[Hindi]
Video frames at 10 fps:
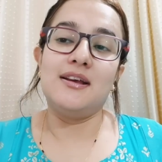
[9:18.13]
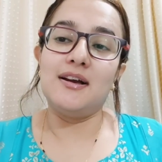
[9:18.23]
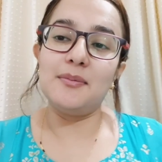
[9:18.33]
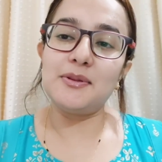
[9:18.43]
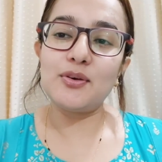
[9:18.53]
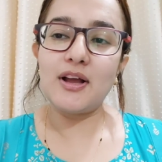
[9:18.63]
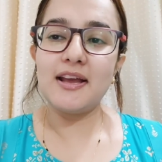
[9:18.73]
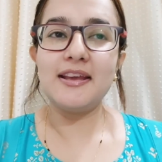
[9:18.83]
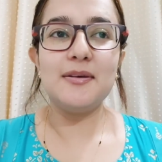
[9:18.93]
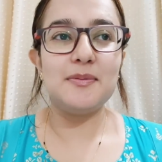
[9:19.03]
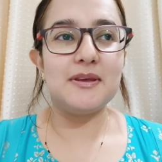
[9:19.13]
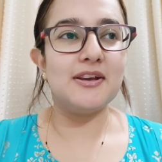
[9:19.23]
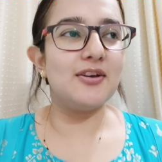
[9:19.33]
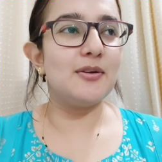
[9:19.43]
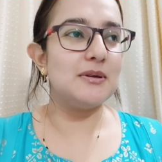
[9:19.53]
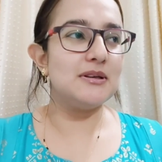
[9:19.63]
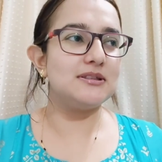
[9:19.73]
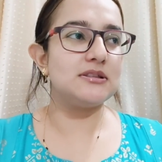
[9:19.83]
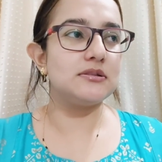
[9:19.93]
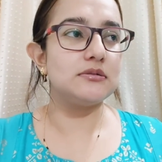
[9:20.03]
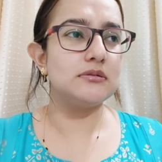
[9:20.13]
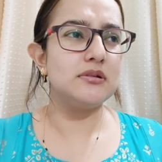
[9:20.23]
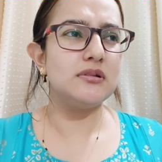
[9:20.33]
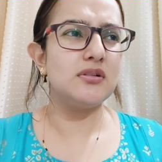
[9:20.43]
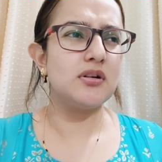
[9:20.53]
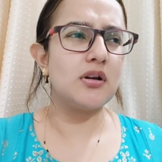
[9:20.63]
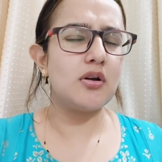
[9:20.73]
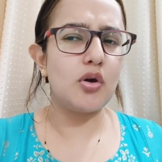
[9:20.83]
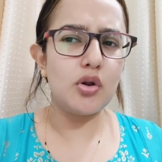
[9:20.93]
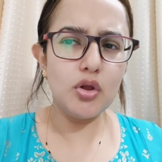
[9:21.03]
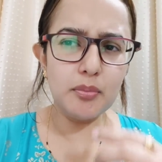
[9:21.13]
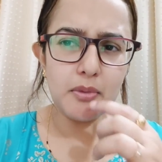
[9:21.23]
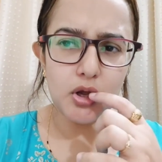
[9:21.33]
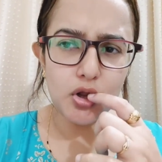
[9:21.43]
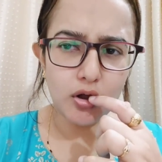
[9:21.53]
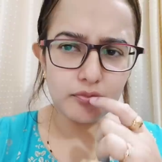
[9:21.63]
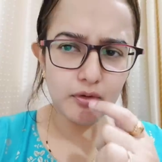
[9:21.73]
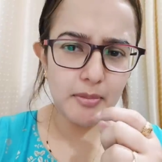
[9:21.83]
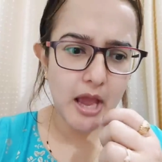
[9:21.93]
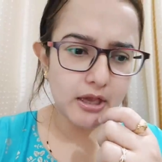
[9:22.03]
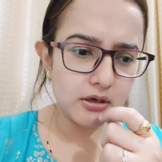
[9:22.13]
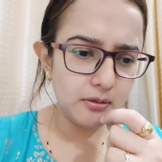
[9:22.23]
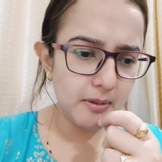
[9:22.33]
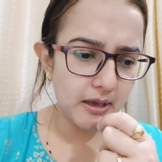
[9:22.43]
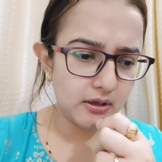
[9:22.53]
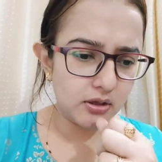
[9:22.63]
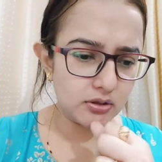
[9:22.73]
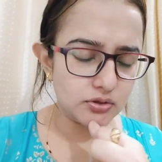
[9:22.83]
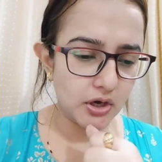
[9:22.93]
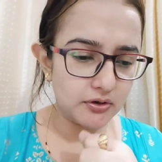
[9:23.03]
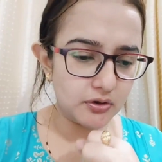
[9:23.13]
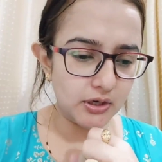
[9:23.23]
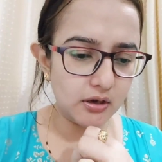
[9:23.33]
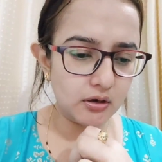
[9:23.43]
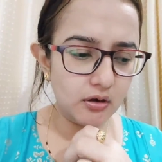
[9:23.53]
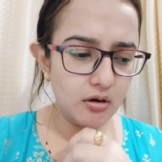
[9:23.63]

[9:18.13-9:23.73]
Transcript: अभी तो खाएंगे पियेंगे और बस अरे मैंने और का बैग ही नहीं पैक किया सैटरडे है ना